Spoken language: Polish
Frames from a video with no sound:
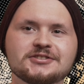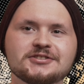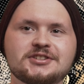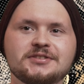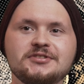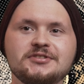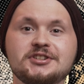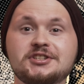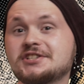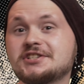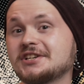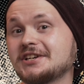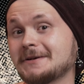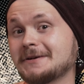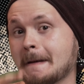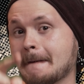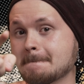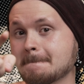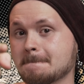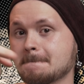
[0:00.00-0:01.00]
oczywiście
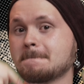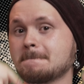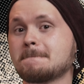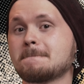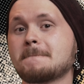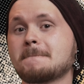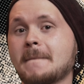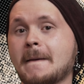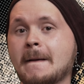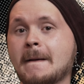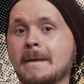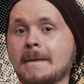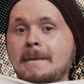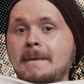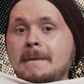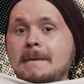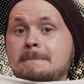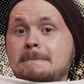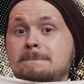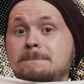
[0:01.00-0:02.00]

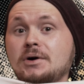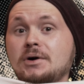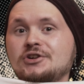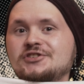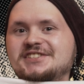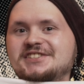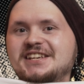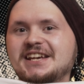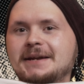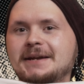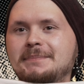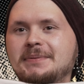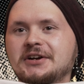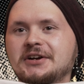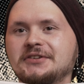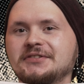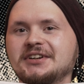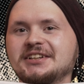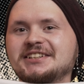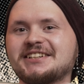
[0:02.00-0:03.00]
polskie
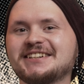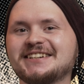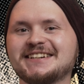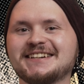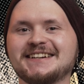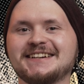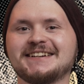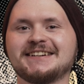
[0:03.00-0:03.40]
RPGowanie.